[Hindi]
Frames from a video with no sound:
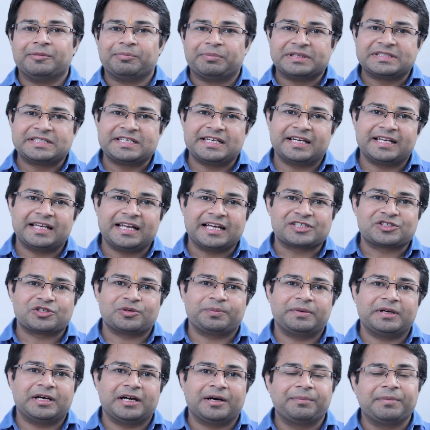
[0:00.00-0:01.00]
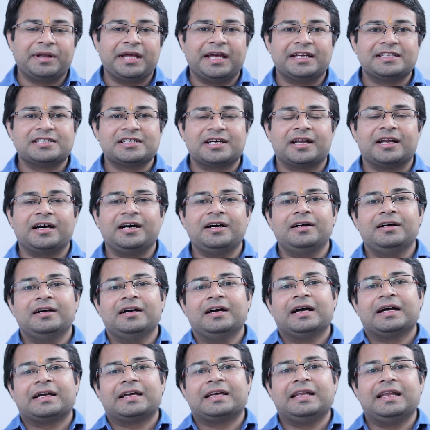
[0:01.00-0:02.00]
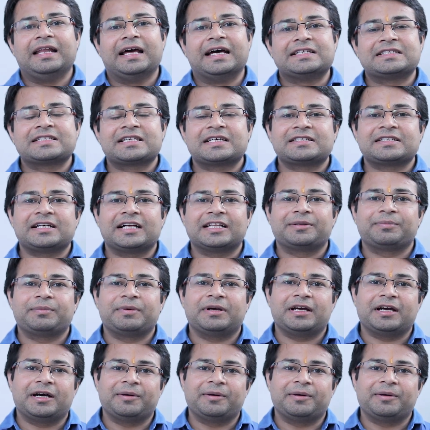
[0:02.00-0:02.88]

पिछली क्लासों में हमने ये जाना कि लेंस के साथ में